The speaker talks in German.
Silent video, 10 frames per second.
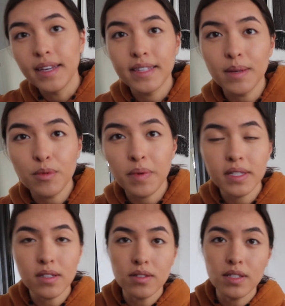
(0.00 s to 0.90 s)
Ich habe
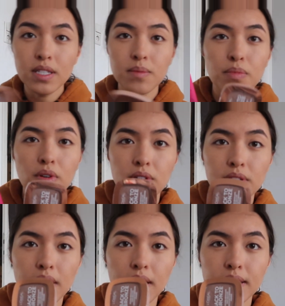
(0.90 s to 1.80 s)
übrigens auch diesen
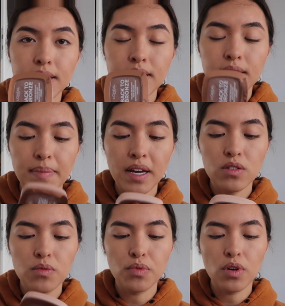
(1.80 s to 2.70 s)
Bronzer. Das ist der Back
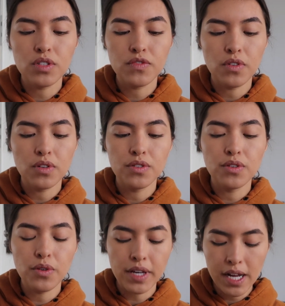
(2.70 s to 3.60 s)
to Bronze
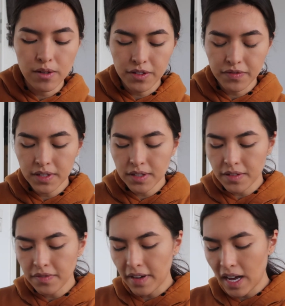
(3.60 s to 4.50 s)
von L'Oreal. Und ich finde
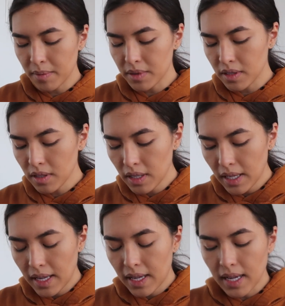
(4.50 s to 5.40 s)
die Farbe
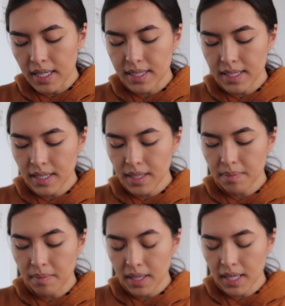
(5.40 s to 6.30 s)
an sich
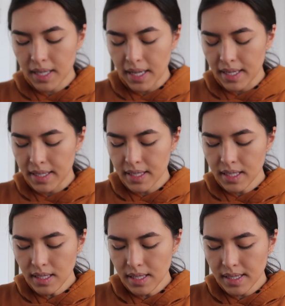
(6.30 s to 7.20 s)
mega nice.